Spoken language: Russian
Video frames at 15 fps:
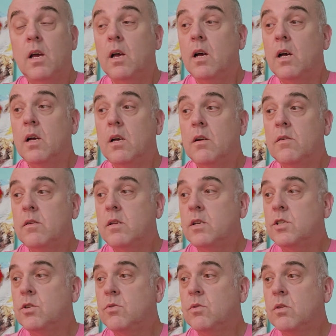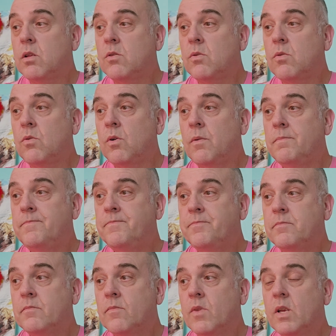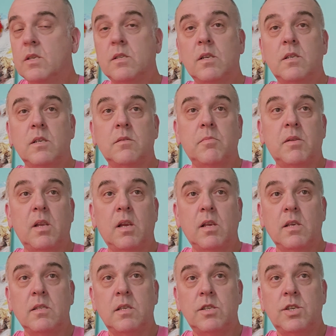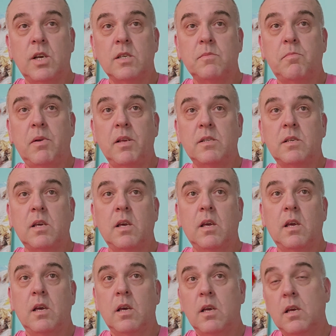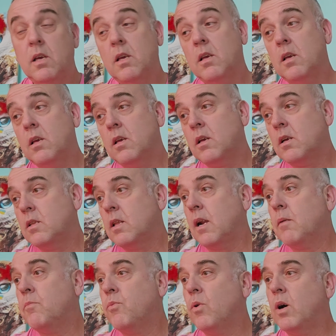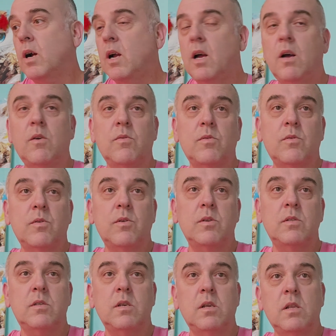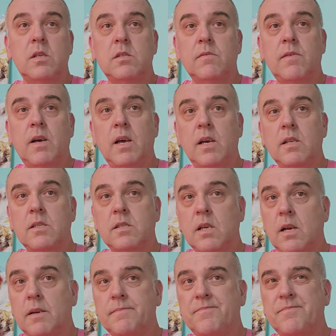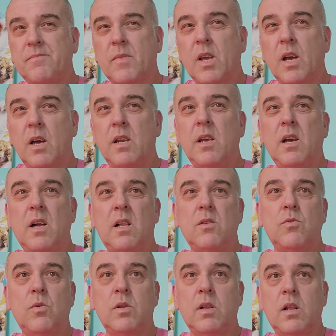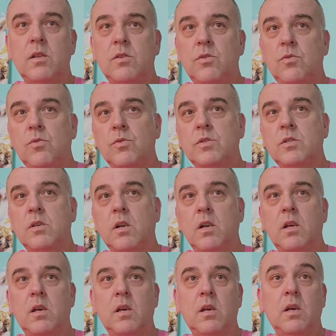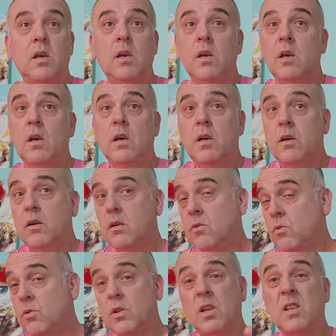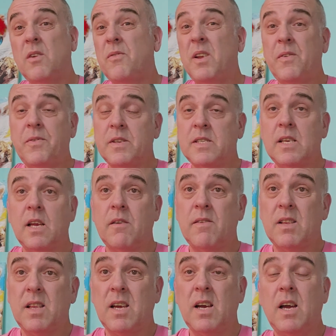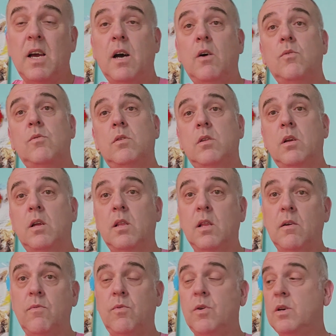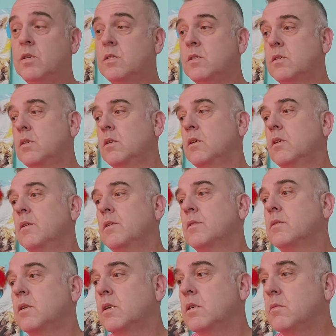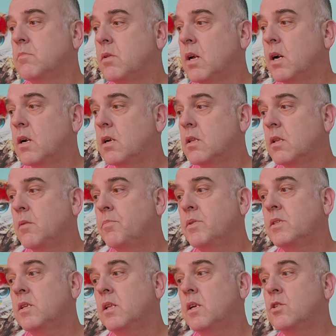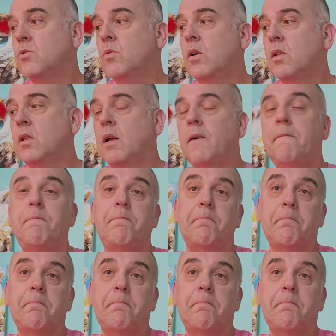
Э, речь идет о другом. Значит, смотрите, сейчас близкий э, к Трампу аккаунт, то есть э, называется Real Donald News, или э, он это верифицированный аккаунт одного из, э, скажем так, написано, что это